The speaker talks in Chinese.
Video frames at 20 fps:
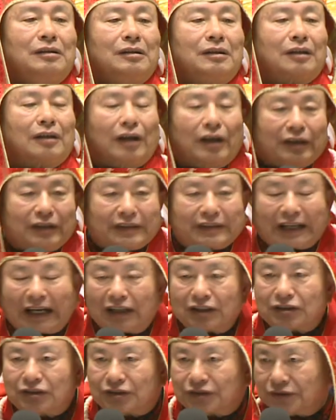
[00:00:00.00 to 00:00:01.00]
可以
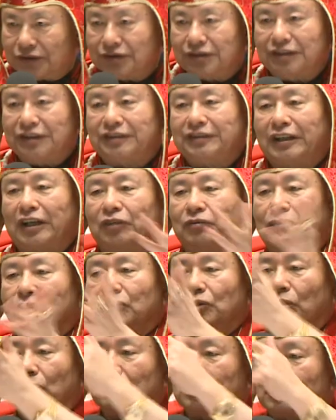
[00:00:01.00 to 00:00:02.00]
开十几家分
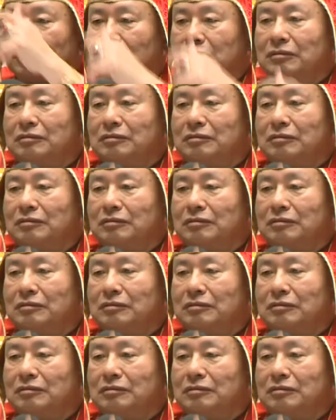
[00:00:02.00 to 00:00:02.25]
公司。